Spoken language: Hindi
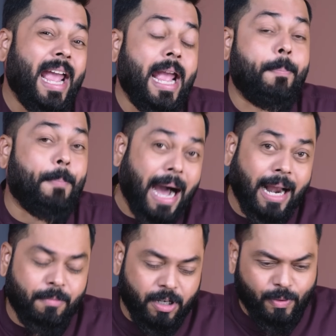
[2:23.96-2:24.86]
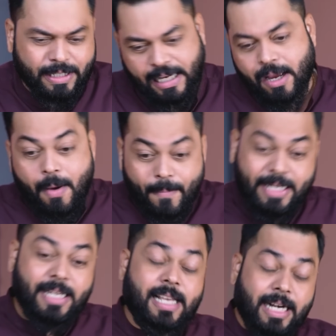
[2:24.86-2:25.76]
हे फार महत्त्वाचं आहे
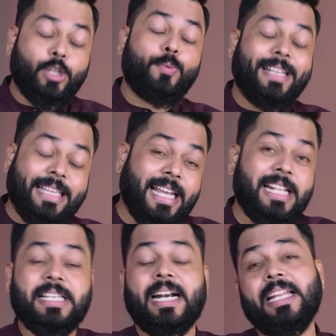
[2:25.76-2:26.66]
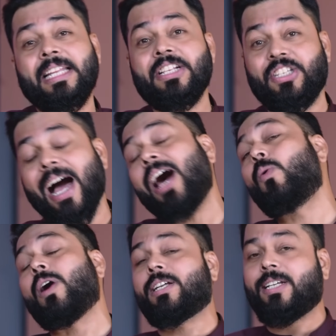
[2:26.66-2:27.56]
म्हणजे जर का तुम्ही तीन साडेतीन चार
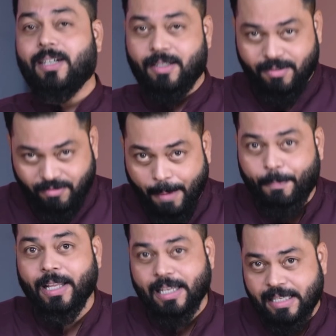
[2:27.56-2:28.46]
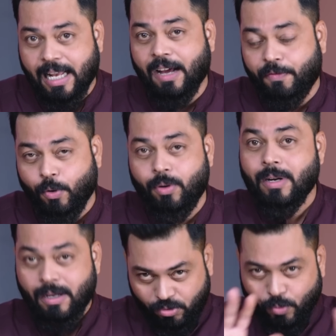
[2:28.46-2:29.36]
वर्ष वापरत असाल हा फोन
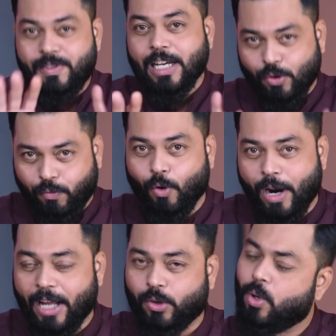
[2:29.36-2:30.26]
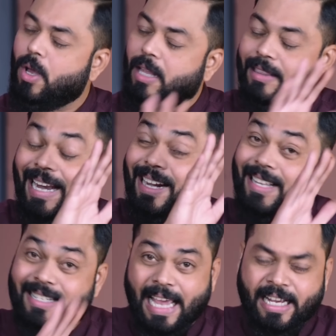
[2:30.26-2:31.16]
तुम्हारा जो फोन है तो देन इट
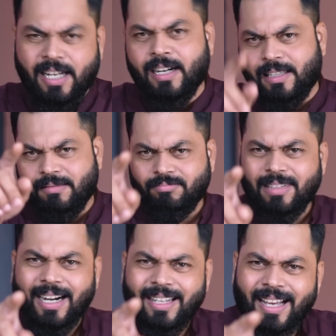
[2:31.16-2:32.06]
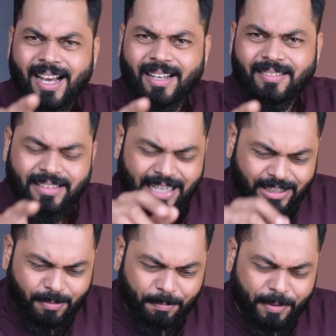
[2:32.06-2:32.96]
इज एक्सलंट हाँ
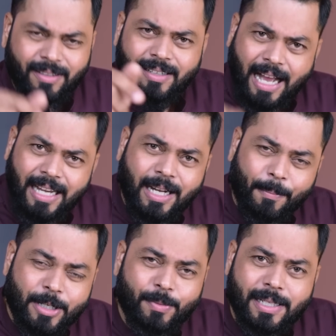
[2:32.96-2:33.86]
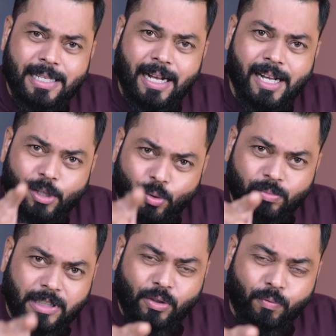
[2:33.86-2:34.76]
हाच बाबती खाली कमेंट्स मे संग तुम
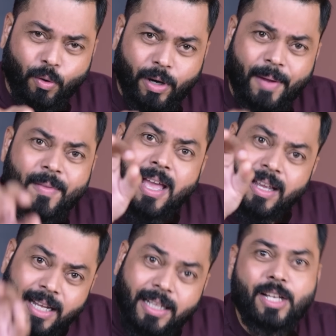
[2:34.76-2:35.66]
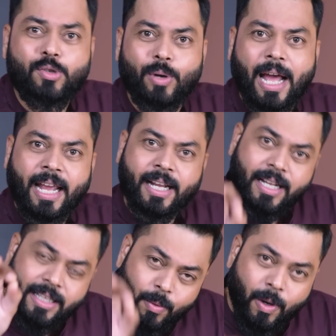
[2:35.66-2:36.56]
जो फोन है कि जुना है
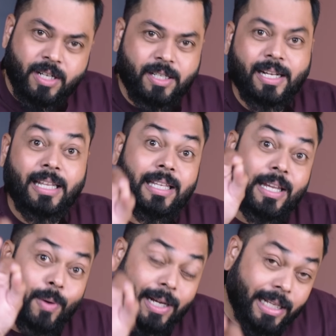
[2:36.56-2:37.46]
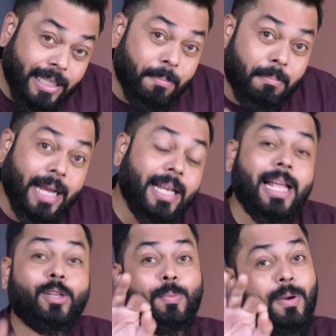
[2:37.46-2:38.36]
कि वर्ष कि महीने तुम्हें
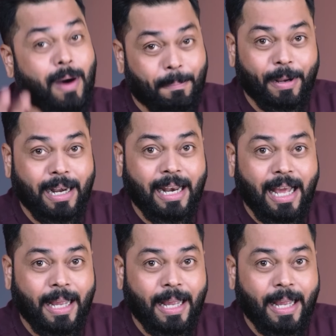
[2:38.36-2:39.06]
वपरले तुम्ही वापरलेला